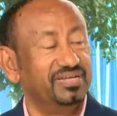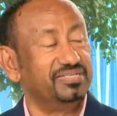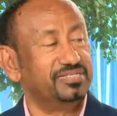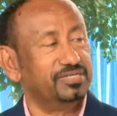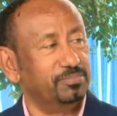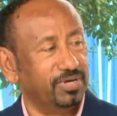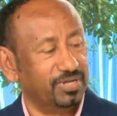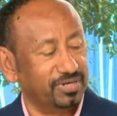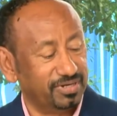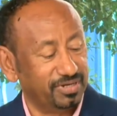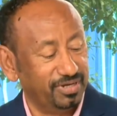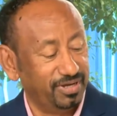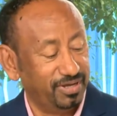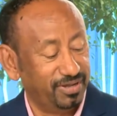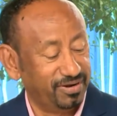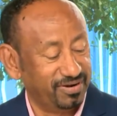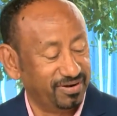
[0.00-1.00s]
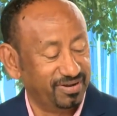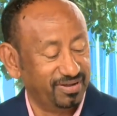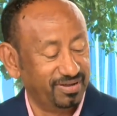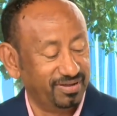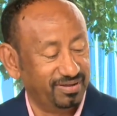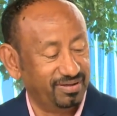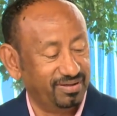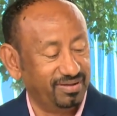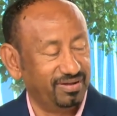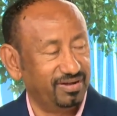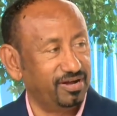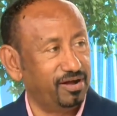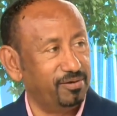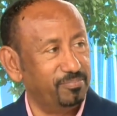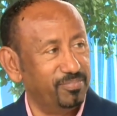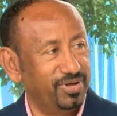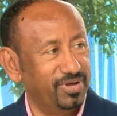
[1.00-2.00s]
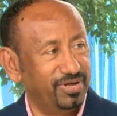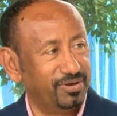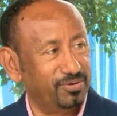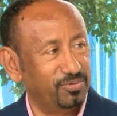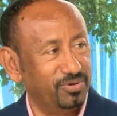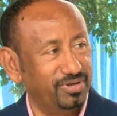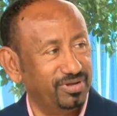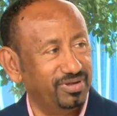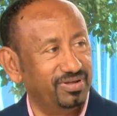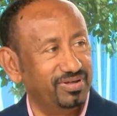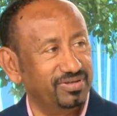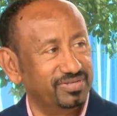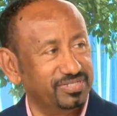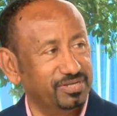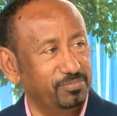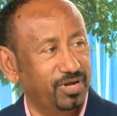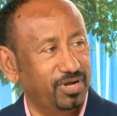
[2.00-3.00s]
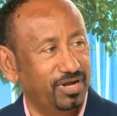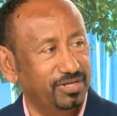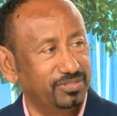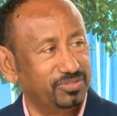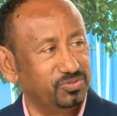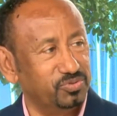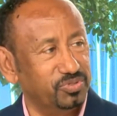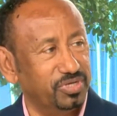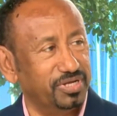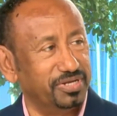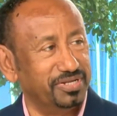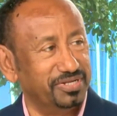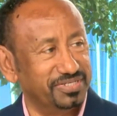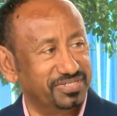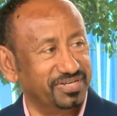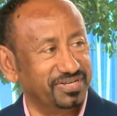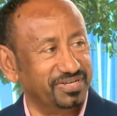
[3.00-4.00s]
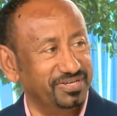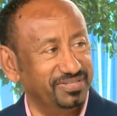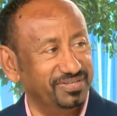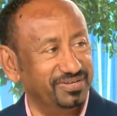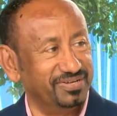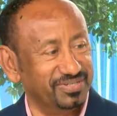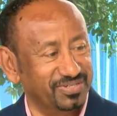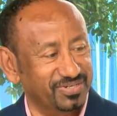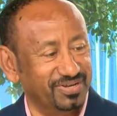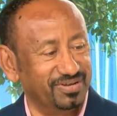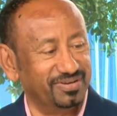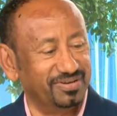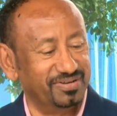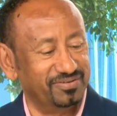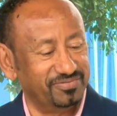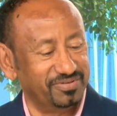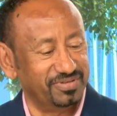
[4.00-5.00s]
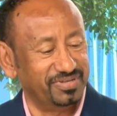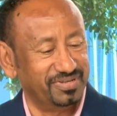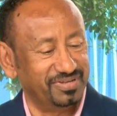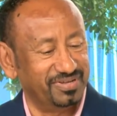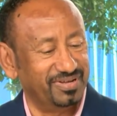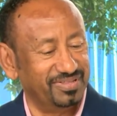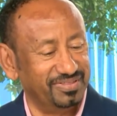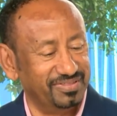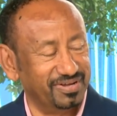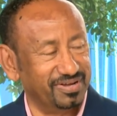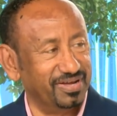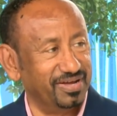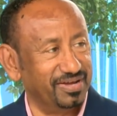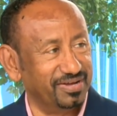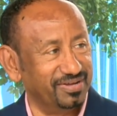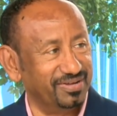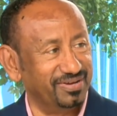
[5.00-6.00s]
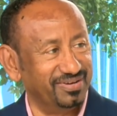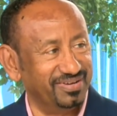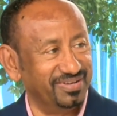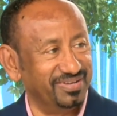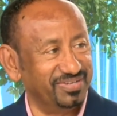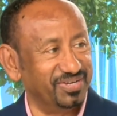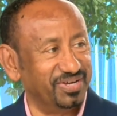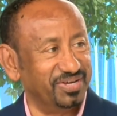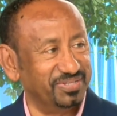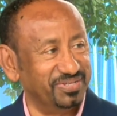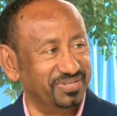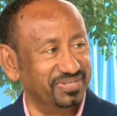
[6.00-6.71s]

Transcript: صباح الخير آه، اخ عمار وصباحات سودانيه سعيده ان شاء الله في الدقائق ان شاء الله يا رب.